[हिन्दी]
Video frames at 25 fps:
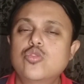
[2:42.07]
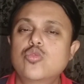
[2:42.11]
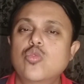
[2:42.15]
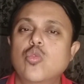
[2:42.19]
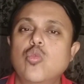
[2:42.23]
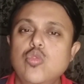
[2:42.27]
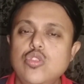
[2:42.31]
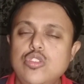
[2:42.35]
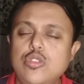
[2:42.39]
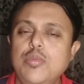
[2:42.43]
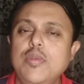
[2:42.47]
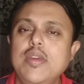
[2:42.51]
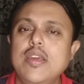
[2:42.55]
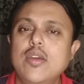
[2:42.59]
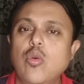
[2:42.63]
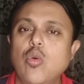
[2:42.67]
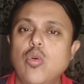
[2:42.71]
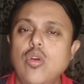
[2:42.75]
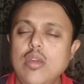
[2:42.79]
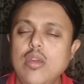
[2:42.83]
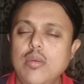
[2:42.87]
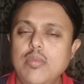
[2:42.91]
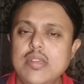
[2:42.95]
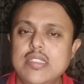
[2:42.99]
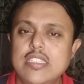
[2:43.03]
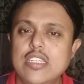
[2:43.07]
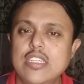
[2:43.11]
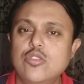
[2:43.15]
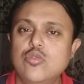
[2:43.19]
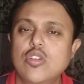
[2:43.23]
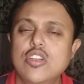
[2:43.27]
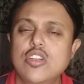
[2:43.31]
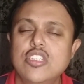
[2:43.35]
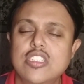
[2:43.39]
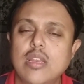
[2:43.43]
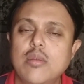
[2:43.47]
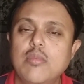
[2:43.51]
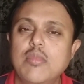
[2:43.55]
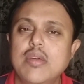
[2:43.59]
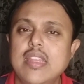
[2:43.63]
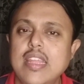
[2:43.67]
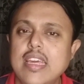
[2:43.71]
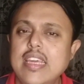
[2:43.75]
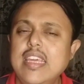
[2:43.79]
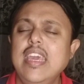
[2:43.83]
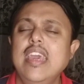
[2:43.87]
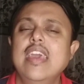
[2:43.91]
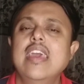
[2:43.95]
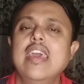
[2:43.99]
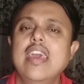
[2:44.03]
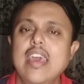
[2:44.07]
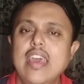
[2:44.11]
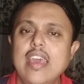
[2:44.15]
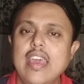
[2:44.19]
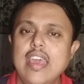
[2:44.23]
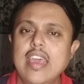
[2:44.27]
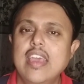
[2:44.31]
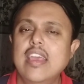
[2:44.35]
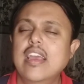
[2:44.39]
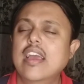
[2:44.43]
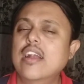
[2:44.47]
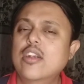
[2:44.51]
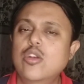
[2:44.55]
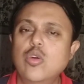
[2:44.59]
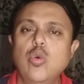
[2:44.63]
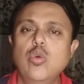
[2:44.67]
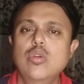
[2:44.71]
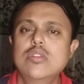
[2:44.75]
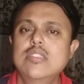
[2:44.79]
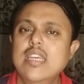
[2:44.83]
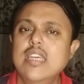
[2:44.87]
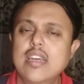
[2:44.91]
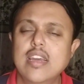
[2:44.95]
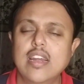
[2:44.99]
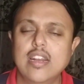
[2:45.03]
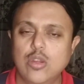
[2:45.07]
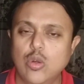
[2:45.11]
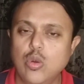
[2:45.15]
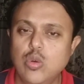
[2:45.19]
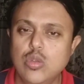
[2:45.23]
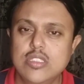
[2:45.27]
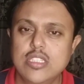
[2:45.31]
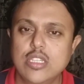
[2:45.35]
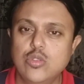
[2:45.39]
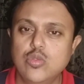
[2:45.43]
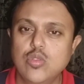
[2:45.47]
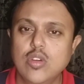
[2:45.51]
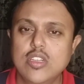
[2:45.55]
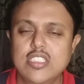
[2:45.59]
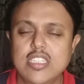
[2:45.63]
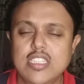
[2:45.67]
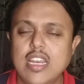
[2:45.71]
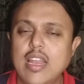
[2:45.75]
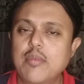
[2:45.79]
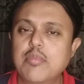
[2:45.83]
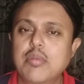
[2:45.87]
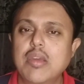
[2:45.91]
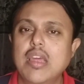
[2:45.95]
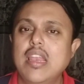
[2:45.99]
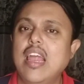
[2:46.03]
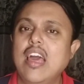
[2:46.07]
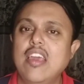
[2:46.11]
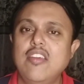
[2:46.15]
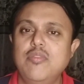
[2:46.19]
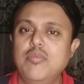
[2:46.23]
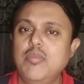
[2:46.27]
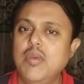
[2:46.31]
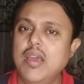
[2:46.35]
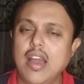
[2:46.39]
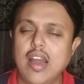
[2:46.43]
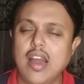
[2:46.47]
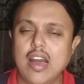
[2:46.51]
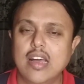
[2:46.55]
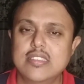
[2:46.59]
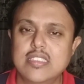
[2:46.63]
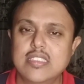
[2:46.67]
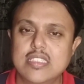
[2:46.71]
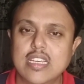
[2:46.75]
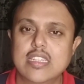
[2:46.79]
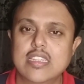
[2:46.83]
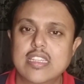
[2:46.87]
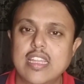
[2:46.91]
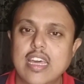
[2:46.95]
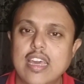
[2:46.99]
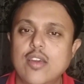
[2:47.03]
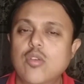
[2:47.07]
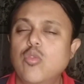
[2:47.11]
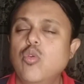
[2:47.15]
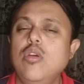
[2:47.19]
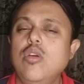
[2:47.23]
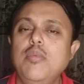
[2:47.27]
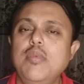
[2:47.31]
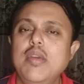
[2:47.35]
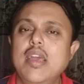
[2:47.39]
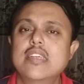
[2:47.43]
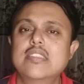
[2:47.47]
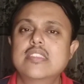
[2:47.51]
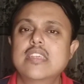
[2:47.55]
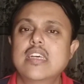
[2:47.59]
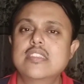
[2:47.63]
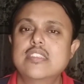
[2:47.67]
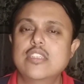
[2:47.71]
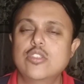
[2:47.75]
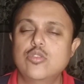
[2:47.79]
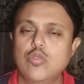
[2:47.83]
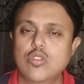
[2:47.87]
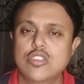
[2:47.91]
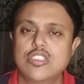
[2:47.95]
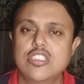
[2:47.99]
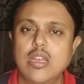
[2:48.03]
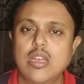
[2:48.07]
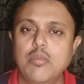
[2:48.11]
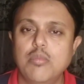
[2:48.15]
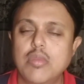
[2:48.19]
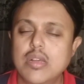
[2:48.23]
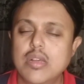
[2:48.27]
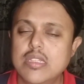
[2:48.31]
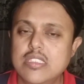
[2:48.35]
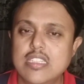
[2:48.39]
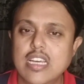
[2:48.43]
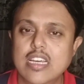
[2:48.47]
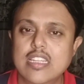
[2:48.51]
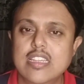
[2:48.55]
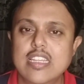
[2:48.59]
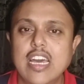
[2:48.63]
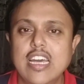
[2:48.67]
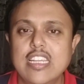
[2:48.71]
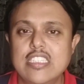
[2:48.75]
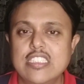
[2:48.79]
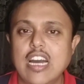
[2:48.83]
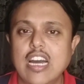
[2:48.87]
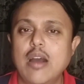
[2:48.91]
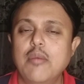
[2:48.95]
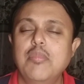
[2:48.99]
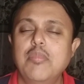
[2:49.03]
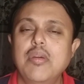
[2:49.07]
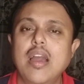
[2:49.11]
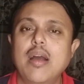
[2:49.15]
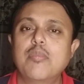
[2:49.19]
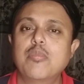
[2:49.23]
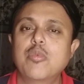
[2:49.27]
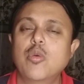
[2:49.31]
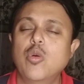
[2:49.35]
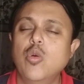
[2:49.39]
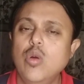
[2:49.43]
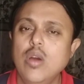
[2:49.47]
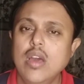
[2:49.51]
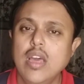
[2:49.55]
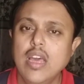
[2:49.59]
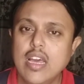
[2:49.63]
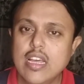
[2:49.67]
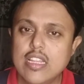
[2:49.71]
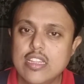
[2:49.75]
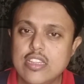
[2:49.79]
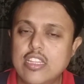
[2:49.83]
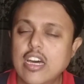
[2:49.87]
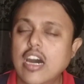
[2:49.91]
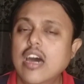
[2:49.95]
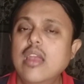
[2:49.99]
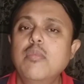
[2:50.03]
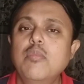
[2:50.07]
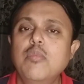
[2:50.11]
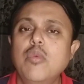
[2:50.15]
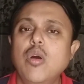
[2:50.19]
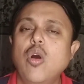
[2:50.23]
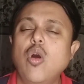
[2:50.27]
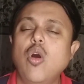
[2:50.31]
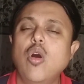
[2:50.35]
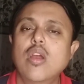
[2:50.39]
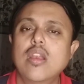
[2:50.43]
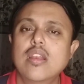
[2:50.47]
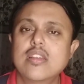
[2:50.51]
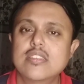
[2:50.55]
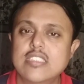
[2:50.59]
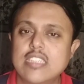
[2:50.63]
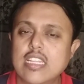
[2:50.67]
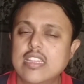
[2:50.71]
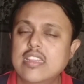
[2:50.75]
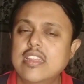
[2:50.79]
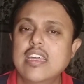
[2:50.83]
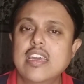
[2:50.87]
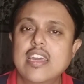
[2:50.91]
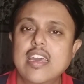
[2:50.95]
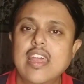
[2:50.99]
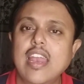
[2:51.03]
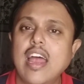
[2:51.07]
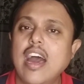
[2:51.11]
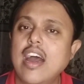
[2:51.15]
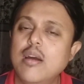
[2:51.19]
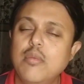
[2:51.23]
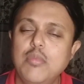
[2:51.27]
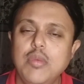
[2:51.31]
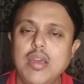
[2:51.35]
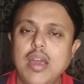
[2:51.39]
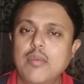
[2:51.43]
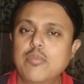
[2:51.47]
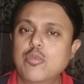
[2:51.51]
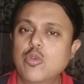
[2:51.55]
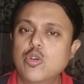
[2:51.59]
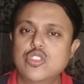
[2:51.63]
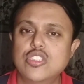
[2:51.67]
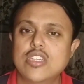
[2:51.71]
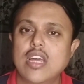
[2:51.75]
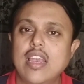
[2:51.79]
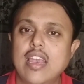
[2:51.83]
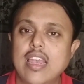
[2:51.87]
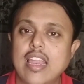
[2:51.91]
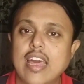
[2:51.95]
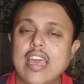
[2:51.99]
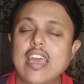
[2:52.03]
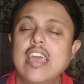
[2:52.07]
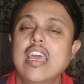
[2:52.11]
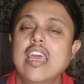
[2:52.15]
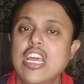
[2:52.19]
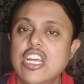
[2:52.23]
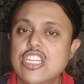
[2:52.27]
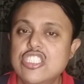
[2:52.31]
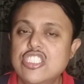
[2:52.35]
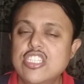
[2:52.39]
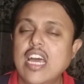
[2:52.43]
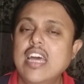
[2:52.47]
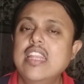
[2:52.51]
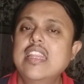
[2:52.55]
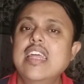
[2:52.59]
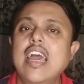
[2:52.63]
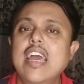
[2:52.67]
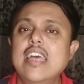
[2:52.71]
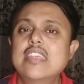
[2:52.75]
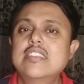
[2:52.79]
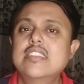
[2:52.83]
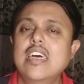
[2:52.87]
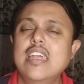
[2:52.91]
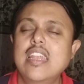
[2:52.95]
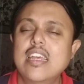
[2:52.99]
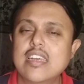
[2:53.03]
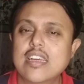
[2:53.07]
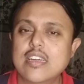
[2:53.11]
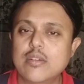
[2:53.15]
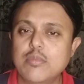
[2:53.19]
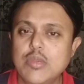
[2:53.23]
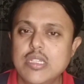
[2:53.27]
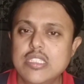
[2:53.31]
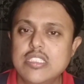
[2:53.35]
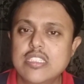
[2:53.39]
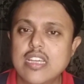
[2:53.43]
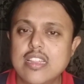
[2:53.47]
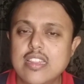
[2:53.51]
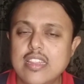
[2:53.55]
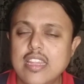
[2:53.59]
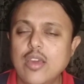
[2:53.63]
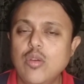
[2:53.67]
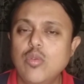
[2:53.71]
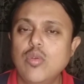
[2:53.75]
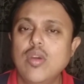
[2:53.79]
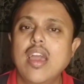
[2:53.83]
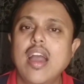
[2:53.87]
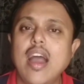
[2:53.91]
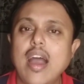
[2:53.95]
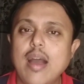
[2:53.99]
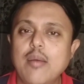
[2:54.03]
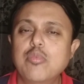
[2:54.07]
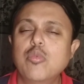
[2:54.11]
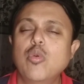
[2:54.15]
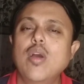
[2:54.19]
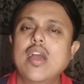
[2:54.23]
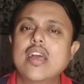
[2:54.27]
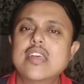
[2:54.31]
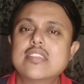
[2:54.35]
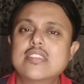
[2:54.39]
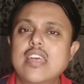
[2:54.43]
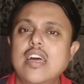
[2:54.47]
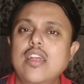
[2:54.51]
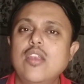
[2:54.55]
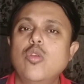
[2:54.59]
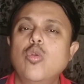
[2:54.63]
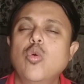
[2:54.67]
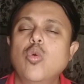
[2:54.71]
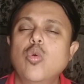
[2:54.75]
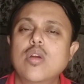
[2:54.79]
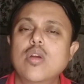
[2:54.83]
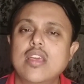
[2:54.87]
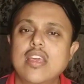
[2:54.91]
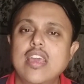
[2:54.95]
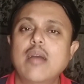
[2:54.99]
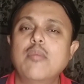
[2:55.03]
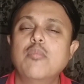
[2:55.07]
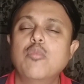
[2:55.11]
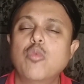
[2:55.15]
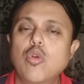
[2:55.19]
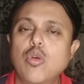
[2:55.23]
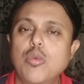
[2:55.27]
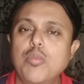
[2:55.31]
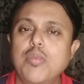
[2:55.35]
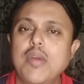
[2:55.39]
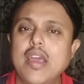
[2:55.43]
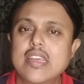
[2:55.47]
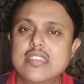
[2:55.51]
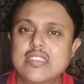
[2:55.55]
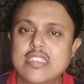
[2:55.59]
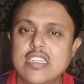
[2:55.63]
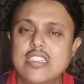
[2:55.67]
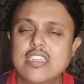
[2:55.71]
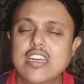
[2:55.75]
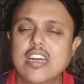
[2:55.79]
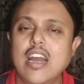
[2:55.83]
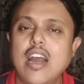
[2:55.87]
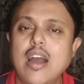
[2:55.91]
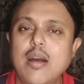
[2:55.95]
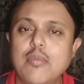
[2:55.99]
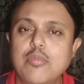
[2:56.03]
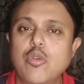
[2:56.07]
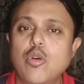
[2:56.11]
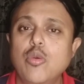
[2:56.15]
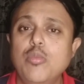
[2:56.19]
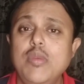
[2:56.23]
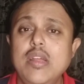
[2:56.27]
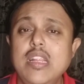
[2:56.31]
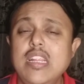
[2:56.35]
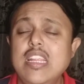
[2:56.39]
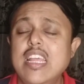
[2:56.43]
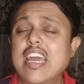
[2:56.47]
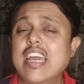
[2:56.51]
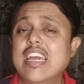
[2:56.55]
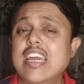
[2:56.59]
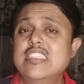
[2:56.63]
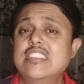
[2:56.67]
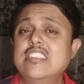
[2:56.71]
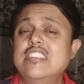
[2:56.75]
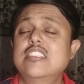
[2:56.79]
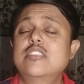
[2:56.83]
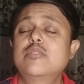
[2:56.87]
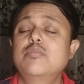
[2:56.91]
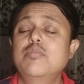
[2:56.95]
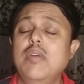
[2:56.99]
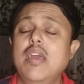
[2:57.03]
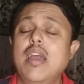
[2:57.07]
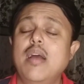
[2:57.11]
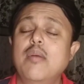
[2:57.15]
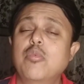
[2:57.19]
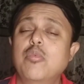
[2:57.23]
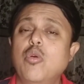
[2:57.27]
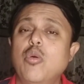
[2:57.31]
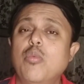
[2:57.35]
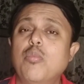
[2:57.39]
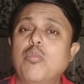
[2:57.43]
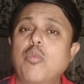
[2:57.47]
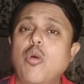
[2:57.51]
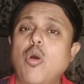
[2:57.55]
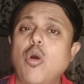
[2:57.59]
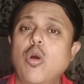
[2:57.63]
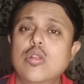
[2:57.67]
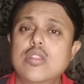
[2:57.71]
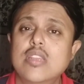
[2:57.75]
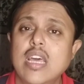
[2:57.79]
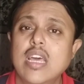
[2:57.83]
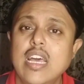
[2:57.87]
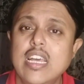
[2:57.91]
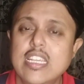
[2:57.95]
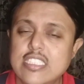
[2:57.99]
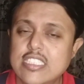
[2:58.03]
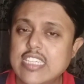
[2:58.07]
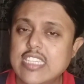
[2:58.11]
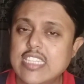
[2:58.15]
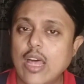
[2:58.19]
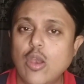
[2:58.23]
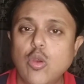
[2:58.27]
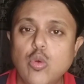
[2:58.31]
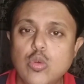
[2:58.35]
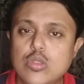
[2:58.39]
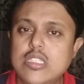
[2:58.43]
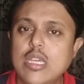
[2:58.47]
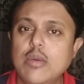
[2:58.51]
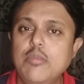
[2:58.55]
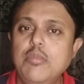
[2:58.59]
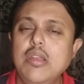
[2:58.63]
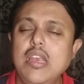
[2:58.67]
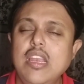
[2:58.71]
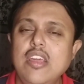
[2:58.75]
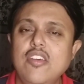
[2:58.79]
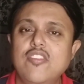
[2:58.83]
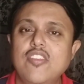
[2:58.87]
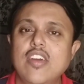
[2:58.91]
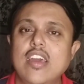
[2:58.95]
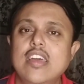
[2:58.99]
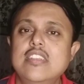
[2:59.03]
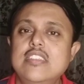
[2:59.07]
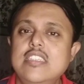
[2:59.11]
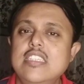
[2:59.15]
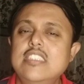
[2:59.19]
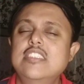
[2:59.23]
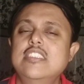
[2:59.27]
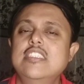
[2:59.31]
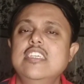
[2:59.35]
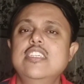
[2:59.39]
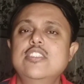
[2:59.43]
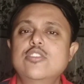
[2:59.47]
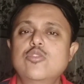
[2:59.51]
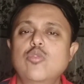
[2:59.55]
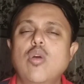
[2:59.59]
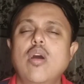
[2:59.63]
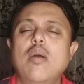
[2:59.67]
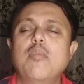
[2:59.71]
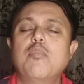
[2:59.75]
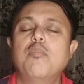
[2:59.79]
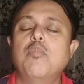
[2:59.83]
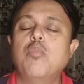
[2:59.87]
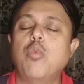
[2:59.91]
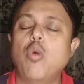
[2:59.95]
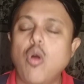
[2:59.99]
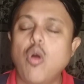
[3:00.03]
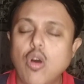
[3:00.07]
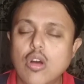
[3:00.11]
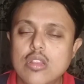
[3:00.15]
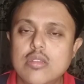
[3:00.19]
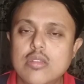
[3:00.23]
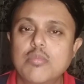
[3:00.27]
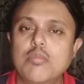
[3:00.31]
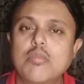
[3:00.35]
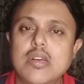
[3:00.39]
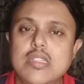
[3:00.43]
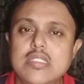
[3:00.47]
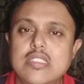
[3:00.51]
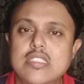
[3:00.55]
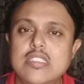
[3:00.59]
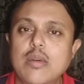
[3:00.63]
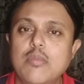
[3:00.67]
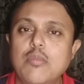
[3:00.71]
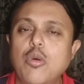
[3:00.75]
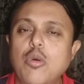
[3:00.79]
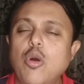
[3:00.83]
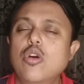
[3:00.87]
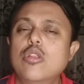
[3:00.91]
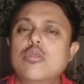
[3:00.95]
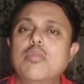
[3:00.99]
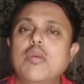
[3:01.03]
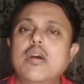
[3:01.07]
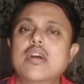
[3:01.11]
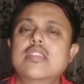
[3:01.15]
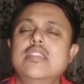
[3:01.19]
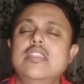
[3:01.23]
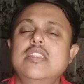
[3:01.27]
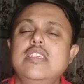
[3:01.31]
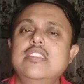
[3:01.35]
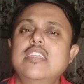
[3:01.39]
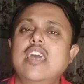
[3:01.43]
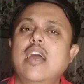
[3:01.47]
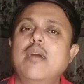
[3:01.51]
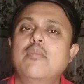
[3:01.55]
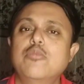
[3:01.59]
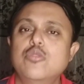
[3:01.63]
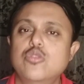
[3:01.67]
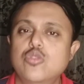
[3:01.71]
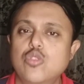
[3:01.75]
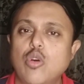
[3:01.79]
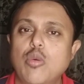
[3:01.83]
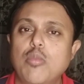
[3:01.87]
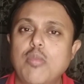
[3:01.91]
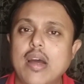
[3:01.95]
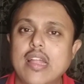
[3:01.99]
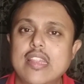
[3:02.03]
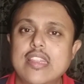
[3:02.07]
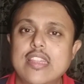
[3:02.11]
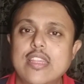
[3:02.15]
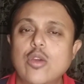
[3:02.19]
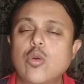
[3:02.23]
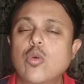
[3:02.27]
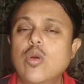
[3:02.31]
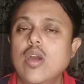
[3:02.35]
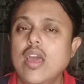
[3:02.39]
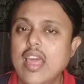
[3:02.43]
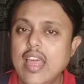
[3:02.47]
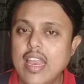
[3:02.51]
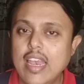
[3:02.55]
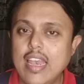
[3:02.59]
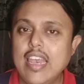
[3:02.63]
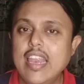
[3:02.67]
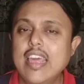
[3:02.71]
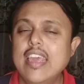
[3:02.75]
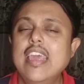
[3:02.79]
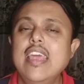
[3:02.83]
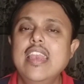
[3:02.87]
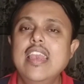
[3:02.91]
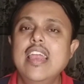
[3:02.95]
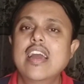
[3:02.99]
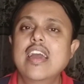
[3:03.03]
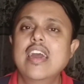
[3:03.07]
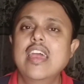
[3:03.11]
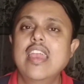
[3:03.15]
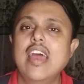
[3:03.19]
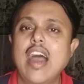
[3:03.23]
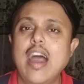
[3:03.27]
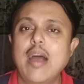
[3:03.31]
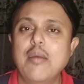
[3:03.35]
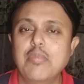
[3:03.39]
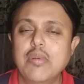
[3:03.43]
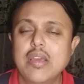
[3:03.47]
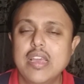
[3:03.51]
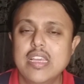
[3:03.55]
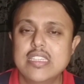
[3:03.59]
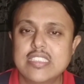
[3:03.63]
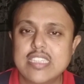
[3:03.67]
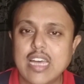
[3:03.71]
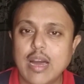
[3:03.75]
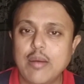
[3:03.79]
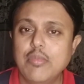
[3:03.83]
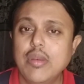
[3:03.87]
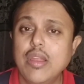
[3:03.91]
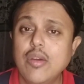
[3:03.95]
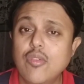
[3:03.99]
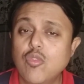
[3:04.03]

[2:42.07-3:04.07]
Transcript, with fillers: कुछ भी कोई भी सिचुएशन में देखिए एक कठोर से कठोर सिचुएशन आपके लाइफ में आ सकता है कोई भी ऐसा सिचुएशन बन सकता है जहां पे आपको धर्म और सत्य के राह में आपको चलना है शायद ऐसा राह में चलते हुए आपको ऐसा लोग या मोड़ पे ऐसा जगह आपको मिल जाएगा जिसमें आपको बहुत सालों से बिलीफ है जिस चीज को आप बहुत मन से बहुत भक्ति से आप उसको मानते हो लेकिन अगर आपके सामने